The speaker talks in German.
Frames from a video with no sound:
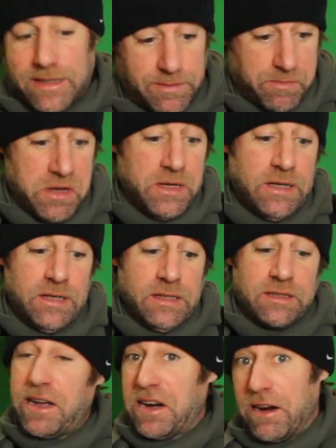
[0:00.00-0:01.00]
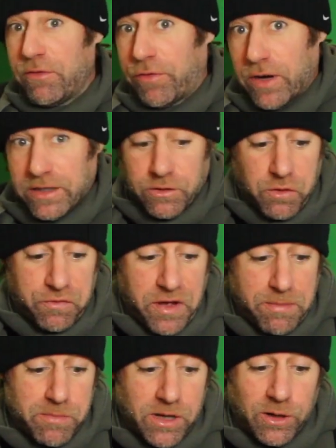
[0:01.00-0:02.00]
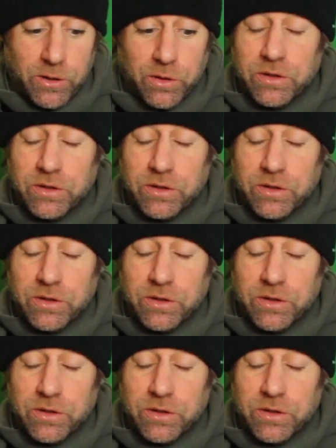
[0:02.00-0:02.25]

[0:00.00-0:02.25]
dem, seit Anfang November.